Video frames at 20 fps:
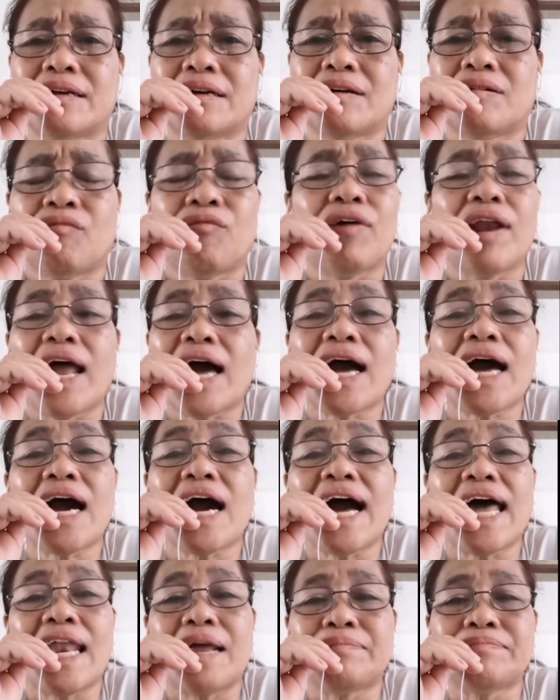wala kang
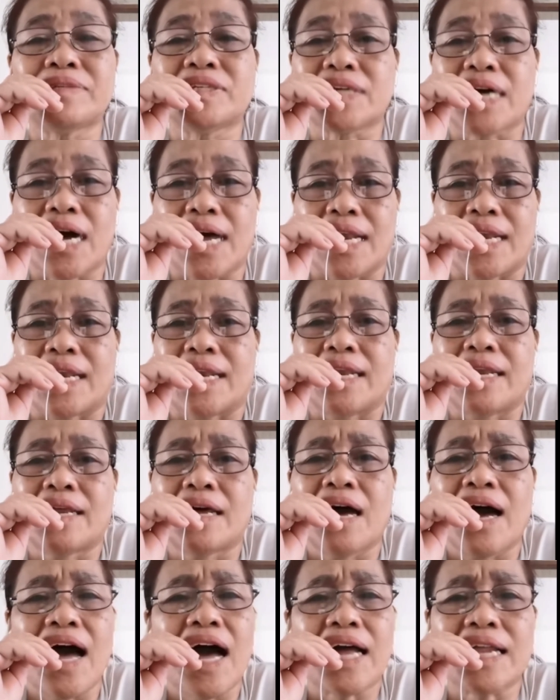alam dyan
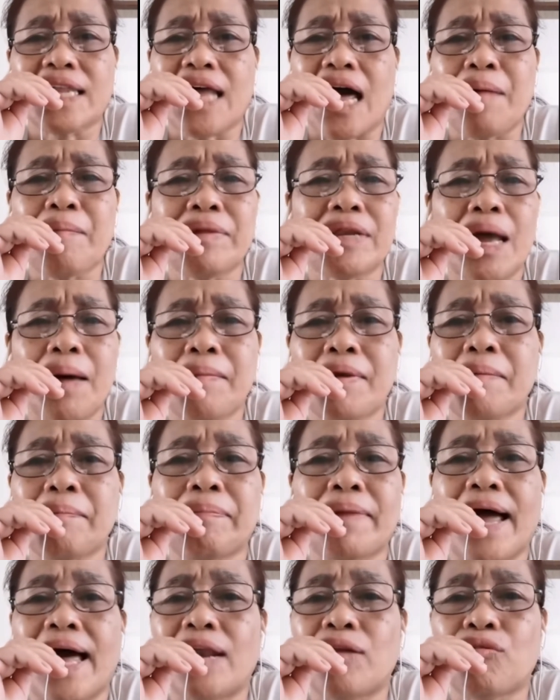ang dami naming
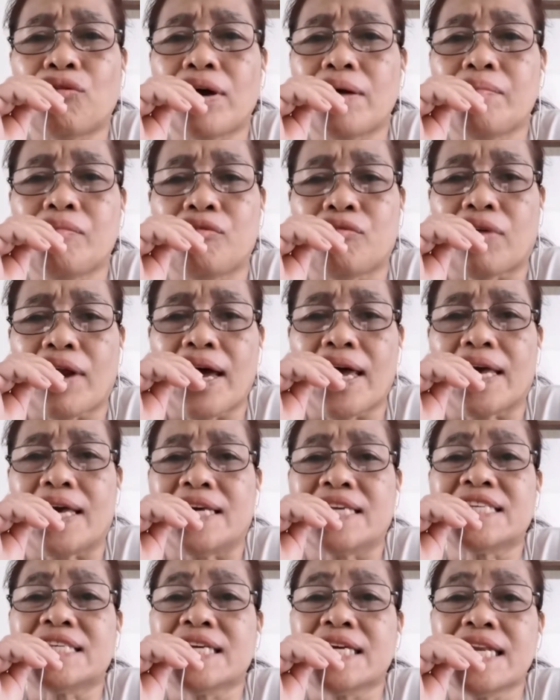plano kay Mura eh.
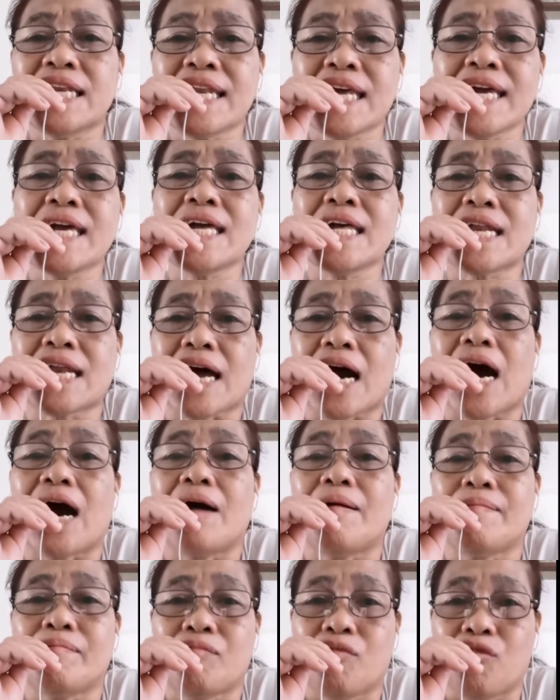Sinira
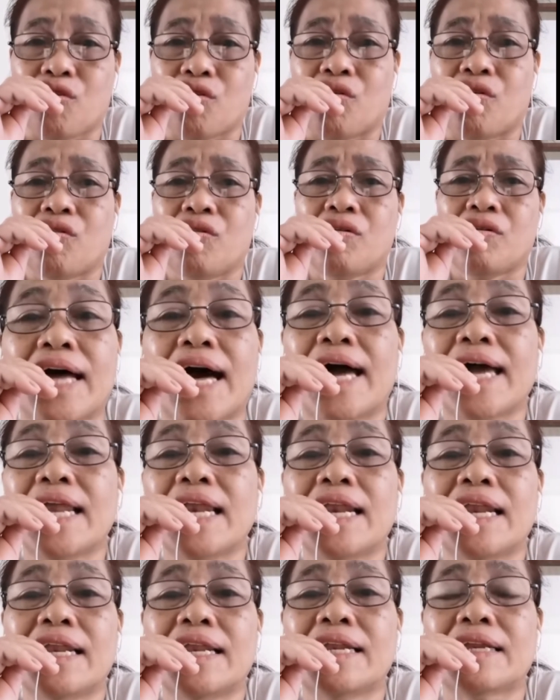mo.
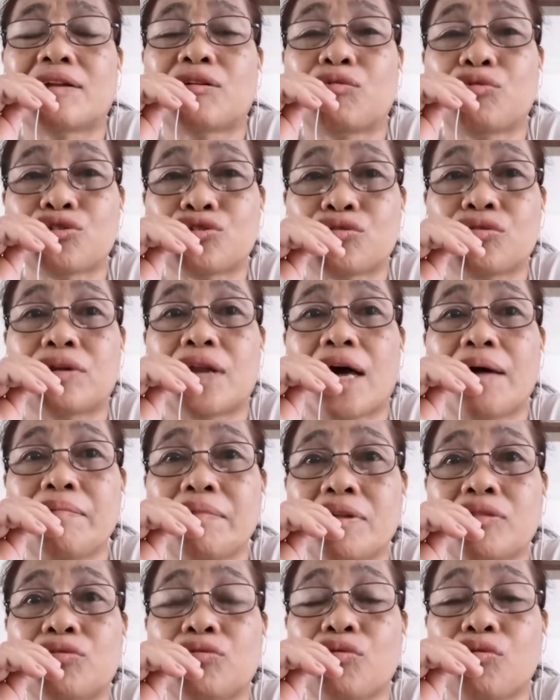Dahil gusto
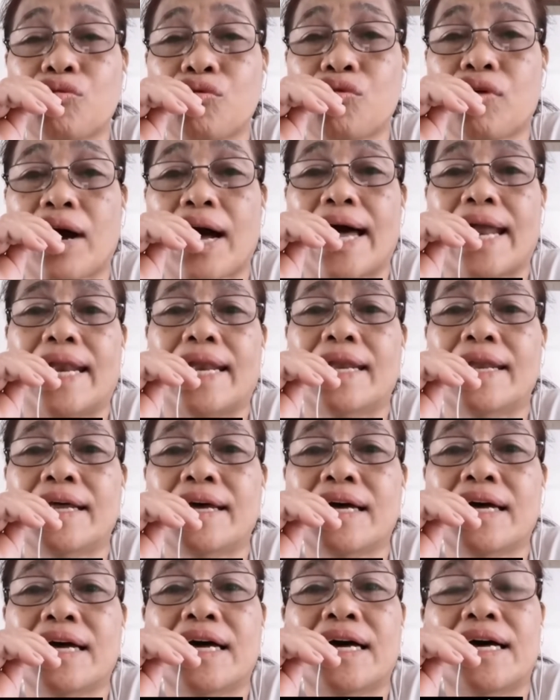naming tulungan
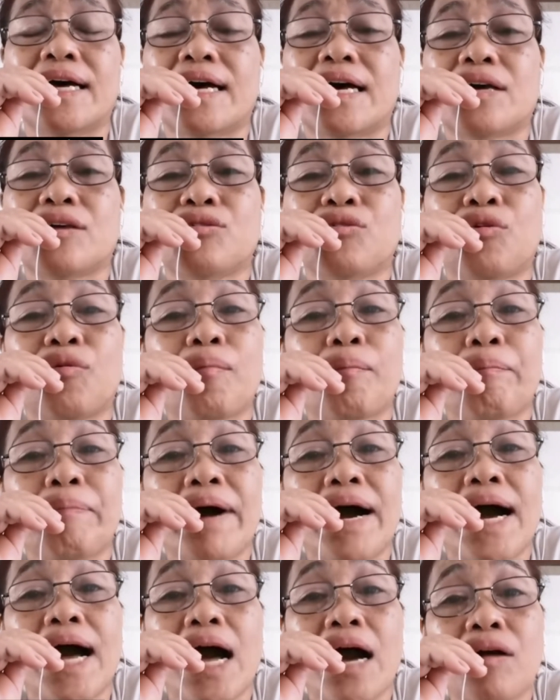yung
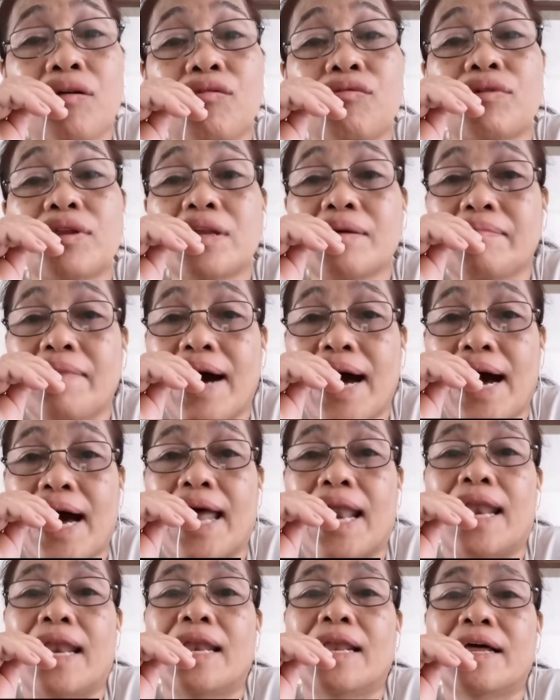pangako ni
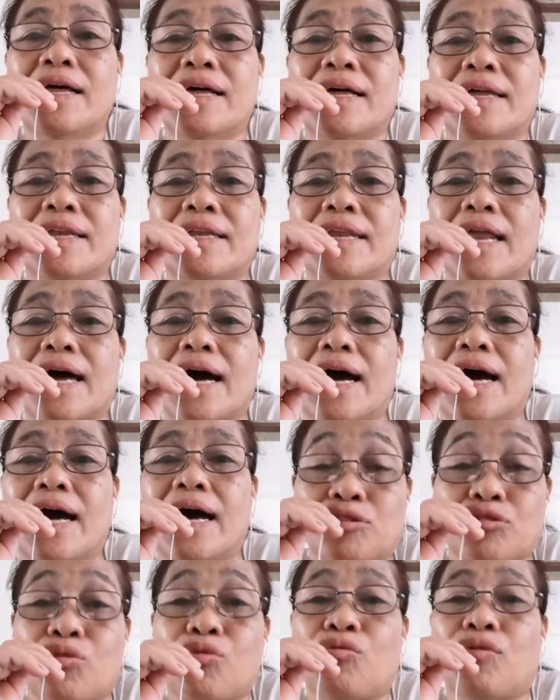Mahal na
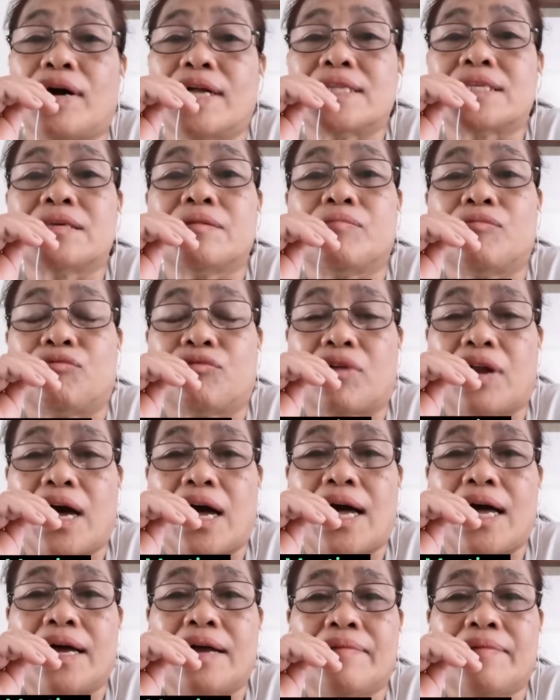tulungan si Mura.